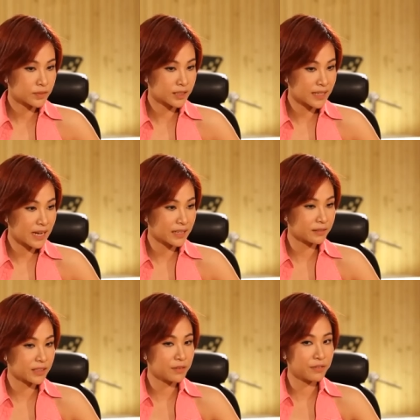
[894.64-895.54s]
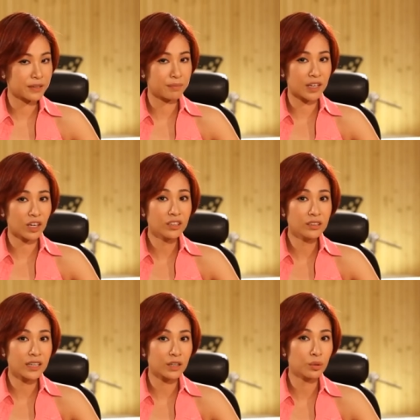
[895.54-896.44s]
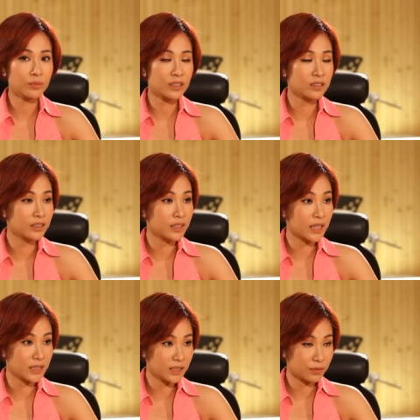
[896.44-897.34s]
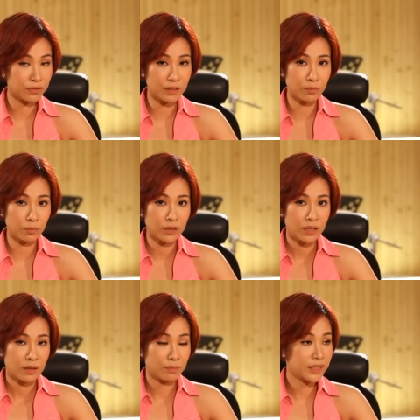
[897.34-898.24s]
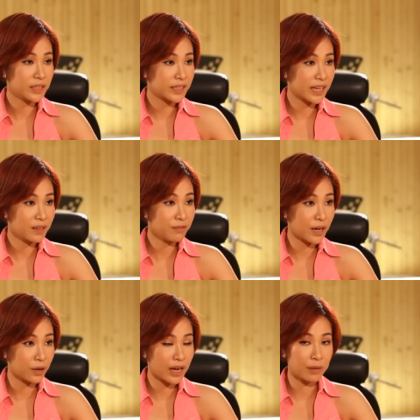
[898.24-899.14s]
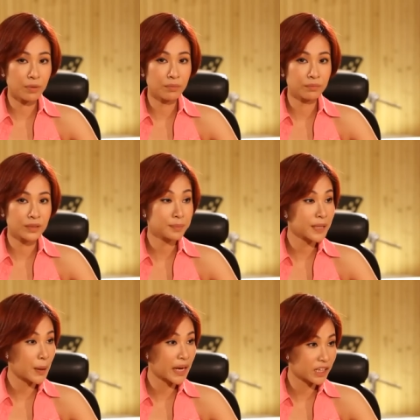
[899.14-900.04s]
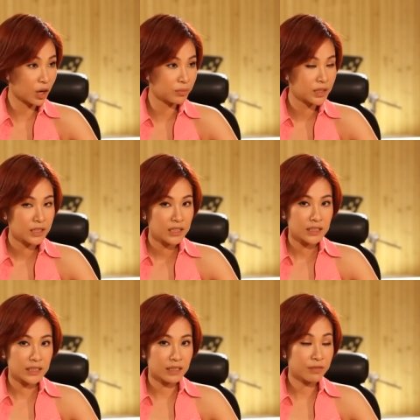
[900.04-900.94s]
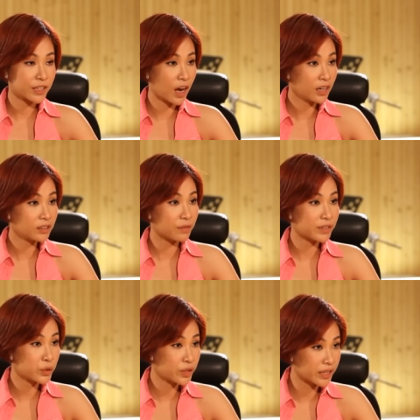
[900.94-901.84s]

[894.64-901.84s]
thực ra cái việc mà có đưa ca khúc chờ người nơi ấy trong phim mỹ nhân kế vào album tiếp theo hay không thì cái việc đó linh còn phải suy